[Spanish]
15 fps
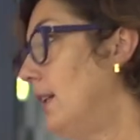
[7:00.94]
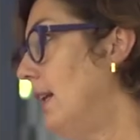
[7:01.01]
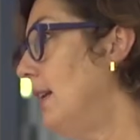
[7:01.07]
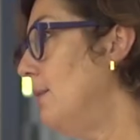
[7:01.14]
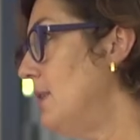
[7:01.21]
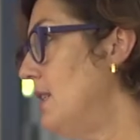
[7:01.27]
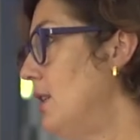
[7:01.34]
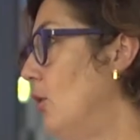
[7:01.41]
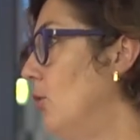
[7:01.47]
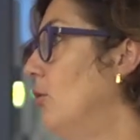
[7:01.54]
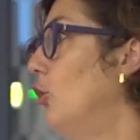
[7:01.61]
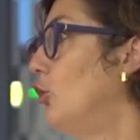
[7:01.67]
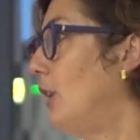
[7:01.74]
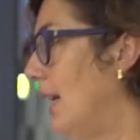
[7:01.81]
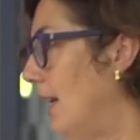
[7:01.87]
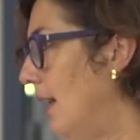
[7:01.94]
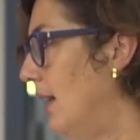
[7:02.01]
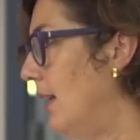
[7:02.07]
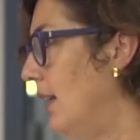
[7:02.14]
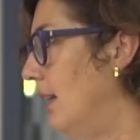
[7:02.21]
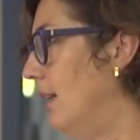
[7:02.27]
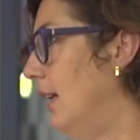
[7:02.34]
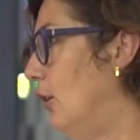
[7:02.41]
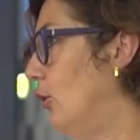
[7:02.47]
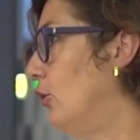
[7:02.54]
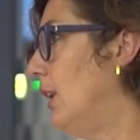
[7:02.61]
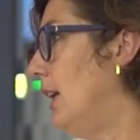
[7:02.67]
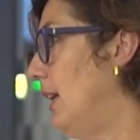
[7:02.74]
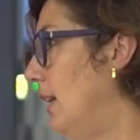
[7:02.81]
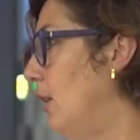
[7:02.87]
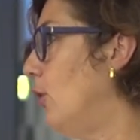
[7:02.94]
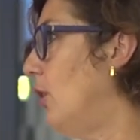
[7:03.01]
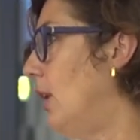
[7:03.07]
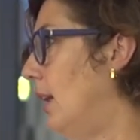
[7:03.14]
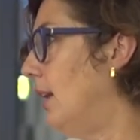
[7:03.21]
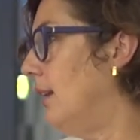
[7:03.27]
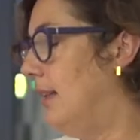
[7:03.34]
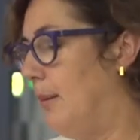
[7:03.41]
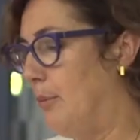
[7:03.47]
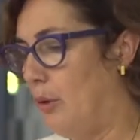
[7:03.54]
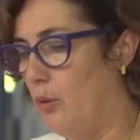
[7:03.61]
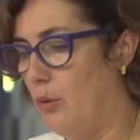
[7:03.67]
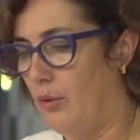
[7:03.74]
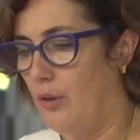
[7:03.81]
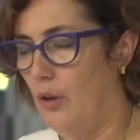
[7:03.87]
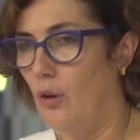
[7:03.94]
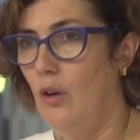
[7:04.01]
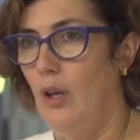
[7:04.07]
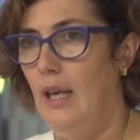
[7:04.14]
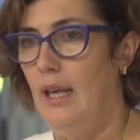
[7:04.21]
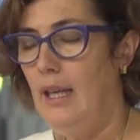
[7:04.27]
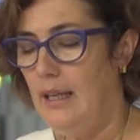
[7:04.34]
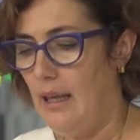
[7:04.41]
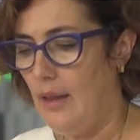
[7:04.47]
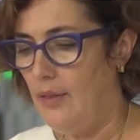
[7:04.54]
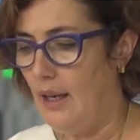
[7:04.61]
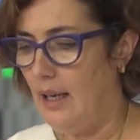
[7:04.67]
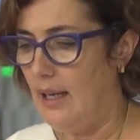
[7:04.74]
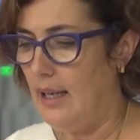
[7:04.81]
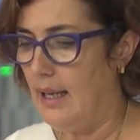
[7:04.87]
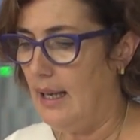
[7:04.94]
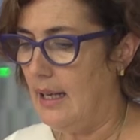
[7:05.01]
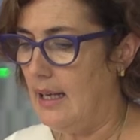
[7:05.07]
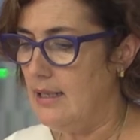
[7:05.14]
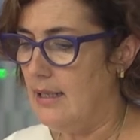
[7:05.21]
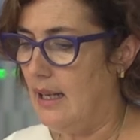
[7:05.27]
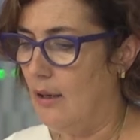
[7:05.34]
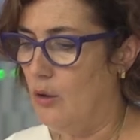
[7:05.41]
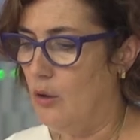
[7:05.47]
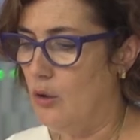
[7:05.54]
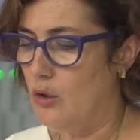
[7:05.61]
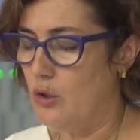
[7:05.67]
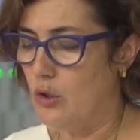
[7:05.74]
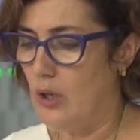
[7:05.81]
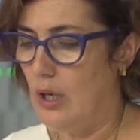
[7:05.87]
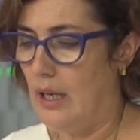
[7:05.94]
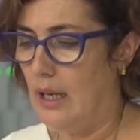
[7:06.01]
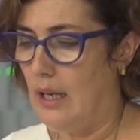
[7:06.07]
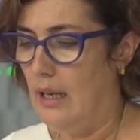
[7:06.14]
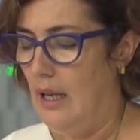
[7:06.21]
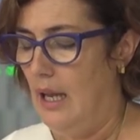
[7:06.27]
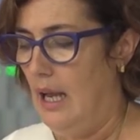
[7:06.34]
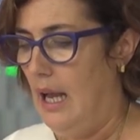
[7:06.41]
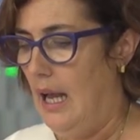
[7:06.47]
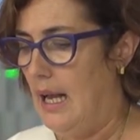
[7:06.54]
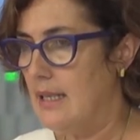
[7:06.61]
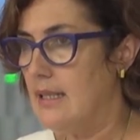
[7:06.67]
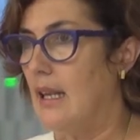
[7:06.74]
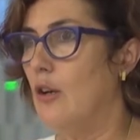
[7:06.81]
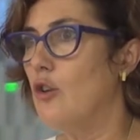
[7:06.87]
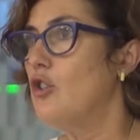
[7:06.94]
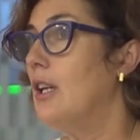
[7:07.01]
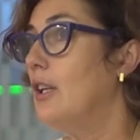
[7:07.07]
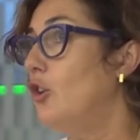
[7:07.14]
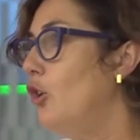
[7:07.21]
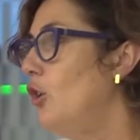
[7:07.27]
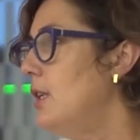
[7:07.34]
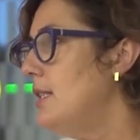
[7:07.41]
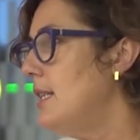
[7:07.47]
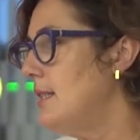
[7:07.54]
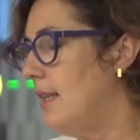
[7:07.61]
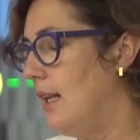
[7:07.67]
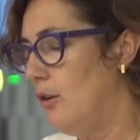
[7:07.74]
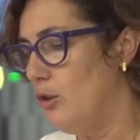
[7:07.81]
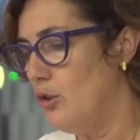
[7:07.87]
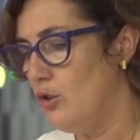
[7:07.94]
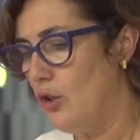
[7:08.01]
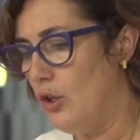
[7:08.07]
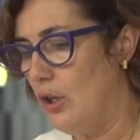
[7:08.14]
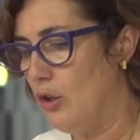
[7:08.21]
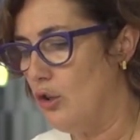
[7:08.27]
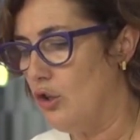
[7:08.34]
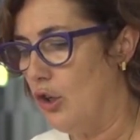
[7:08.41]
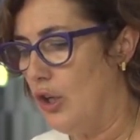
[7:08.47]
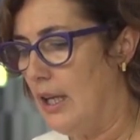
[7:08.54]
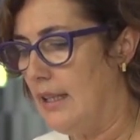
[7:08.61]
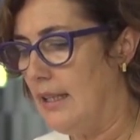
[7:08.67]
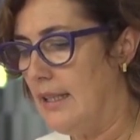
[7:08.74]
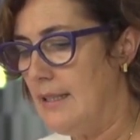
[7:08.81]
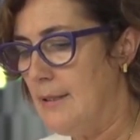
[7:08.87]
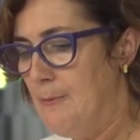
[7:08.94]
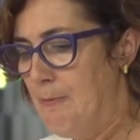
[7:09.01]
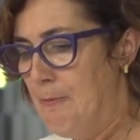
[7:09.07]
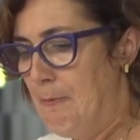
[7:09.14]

televisión, dotarla de, contenido, de, producción y hacerle llegar hasta los, eh, lectores, hasta los, oyentes.